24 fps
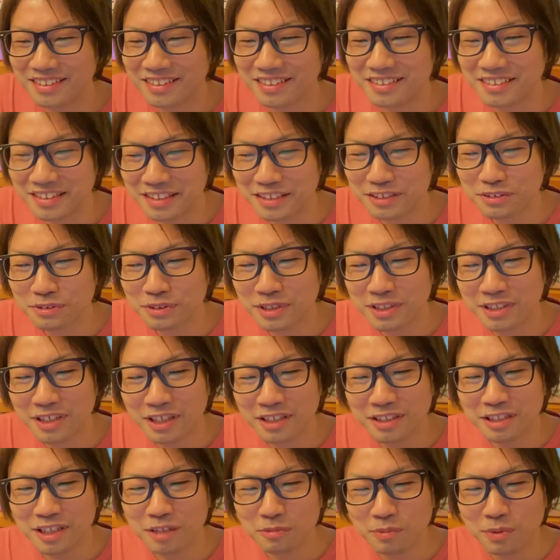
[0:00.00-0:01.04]
ね、それで
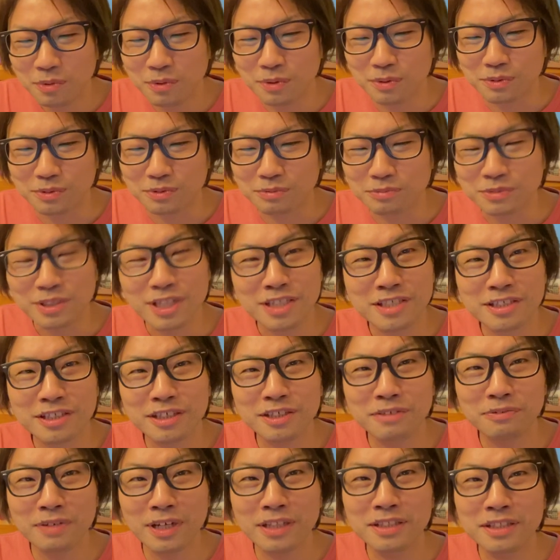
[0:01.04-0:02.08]
旦那も昔か
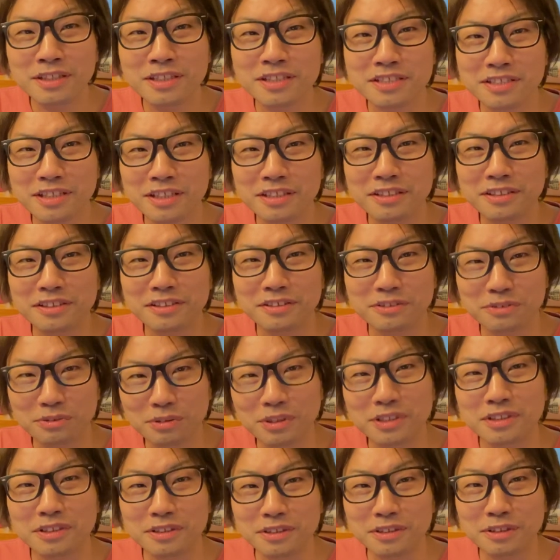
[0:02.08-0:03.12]
らファンでしたと
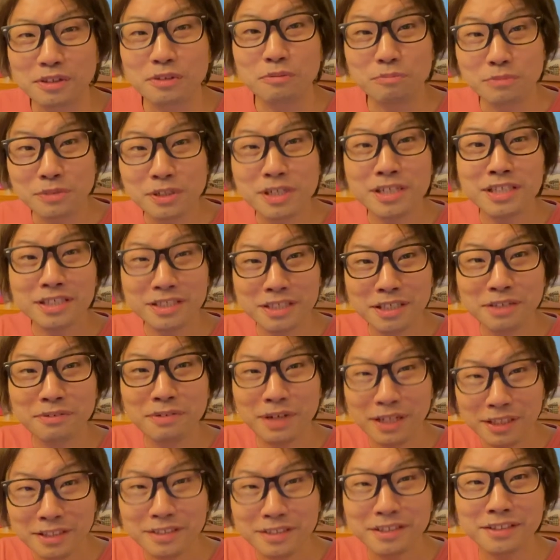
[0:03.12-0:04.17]
か言ってて、昔から
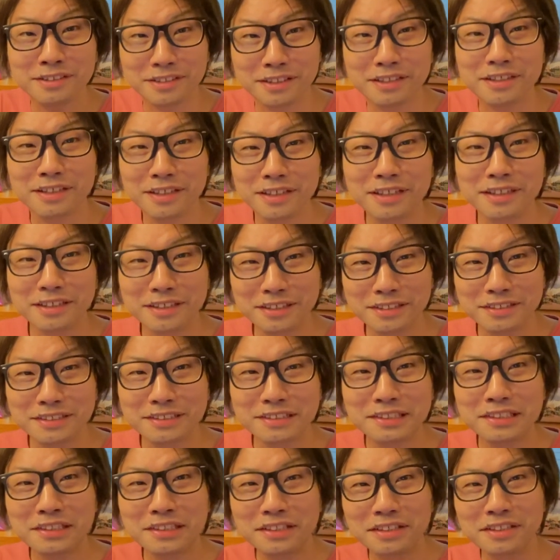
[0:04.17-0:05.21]
ファンだったら、
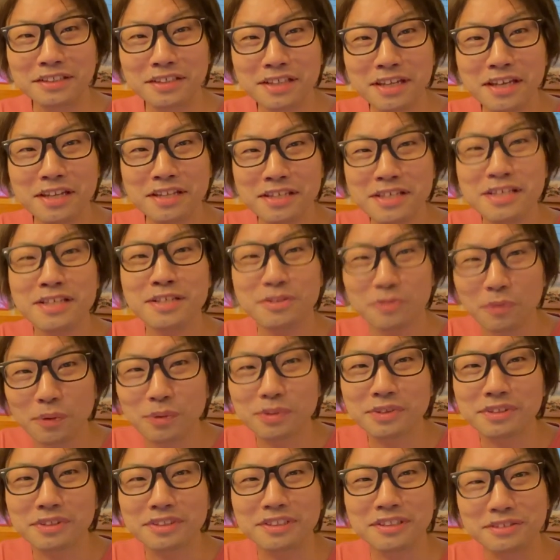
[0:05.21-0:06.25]
え、いい
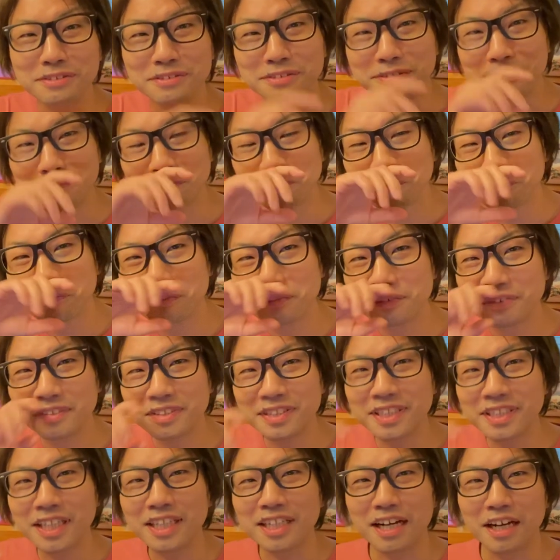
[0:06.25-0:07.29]
のっていう。
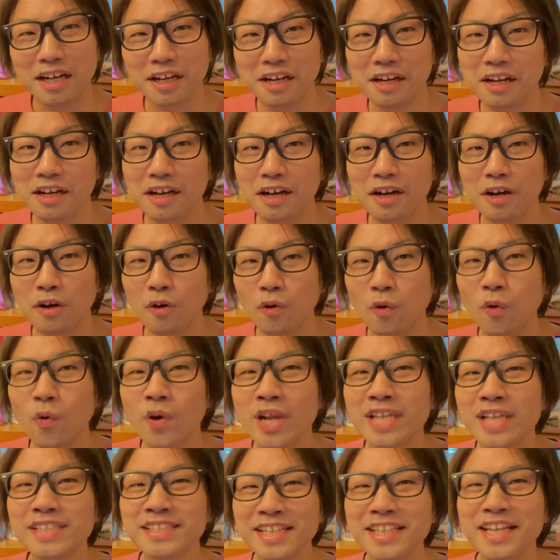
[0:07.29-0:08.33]
なんか、
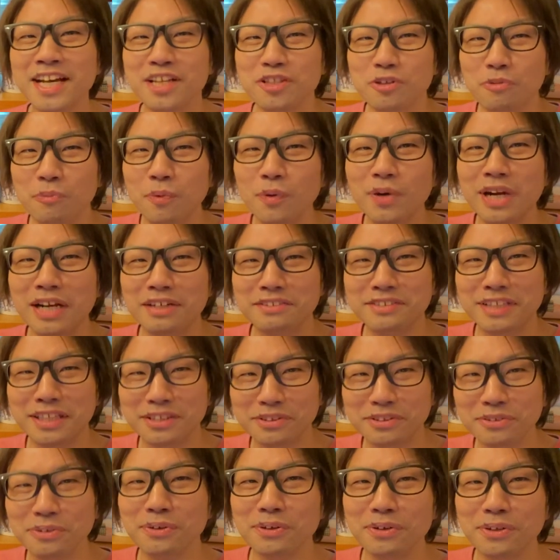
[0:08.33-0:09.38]
俺世代のモラルだ
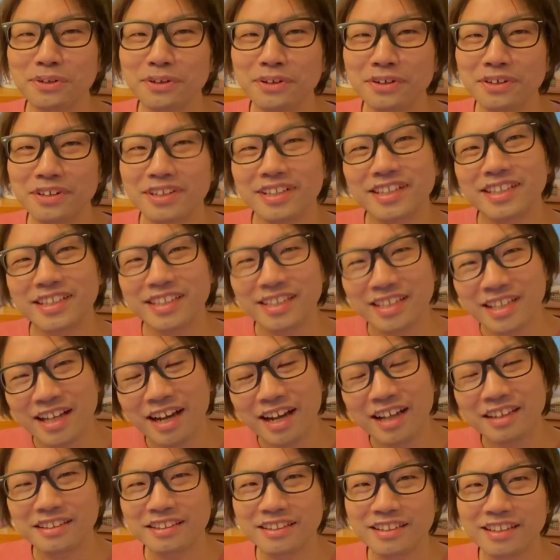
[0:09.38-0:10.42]
と、
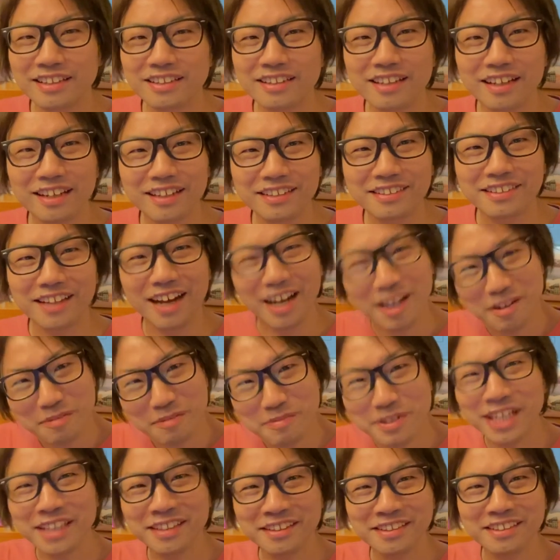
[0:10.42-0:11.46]
やってんな、だい
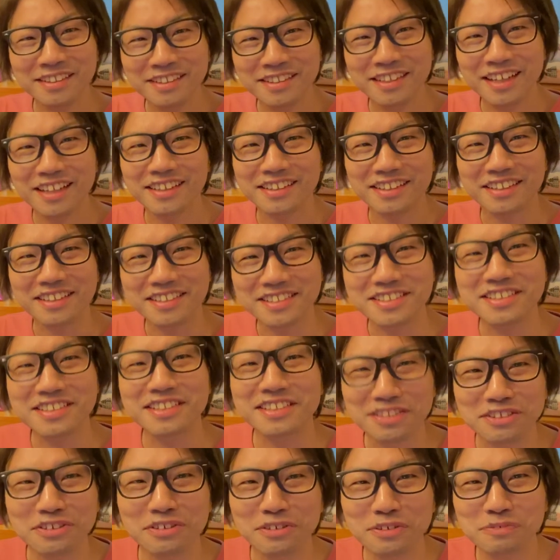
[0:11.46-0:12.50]
ぶやってんなって感じなん
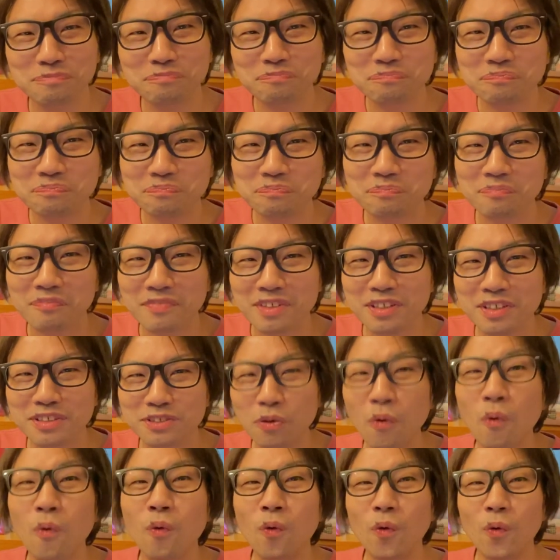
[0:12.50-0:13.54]
ですよ。
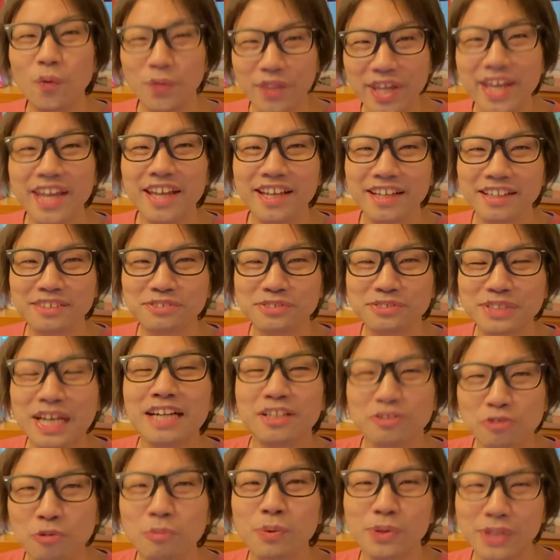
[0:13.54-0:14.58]
双方ね。2
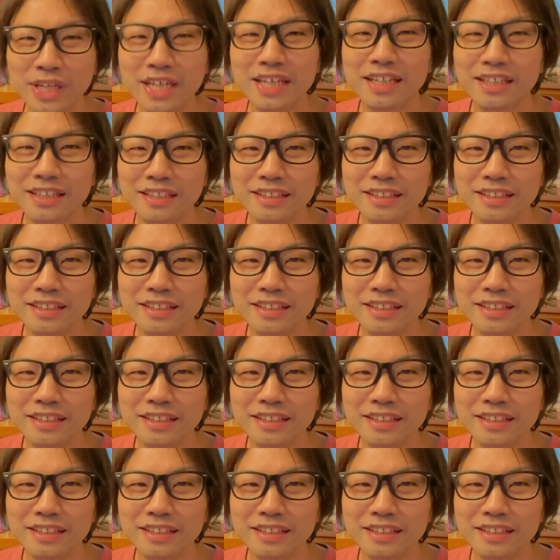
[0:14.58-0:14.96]
人ともね。